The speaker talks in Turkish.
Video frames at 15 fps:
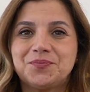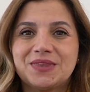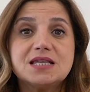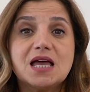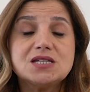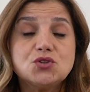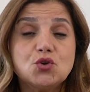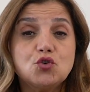
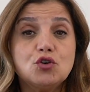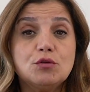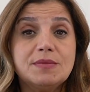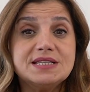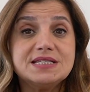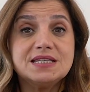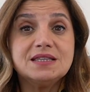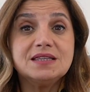Saç
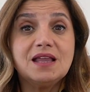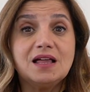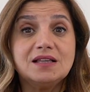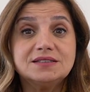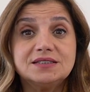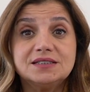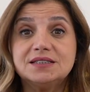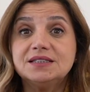dökülmesinin
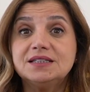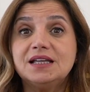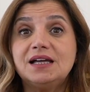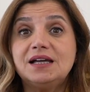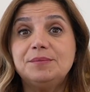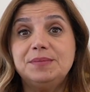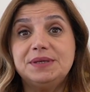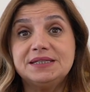
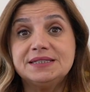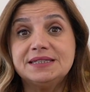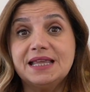altında bir